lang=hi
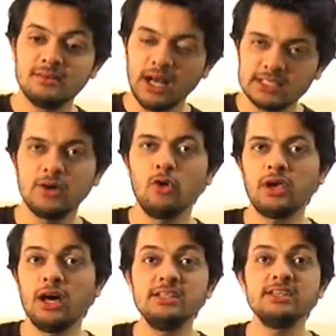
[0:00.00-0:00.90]
अच्छा ओके
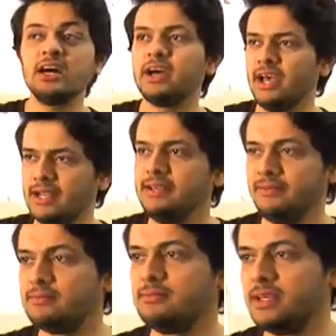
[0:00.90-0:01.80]
हदीका कयानी
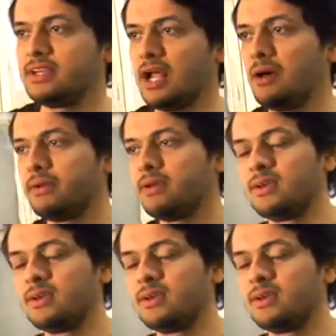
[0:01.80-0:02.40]
भी एक नाम है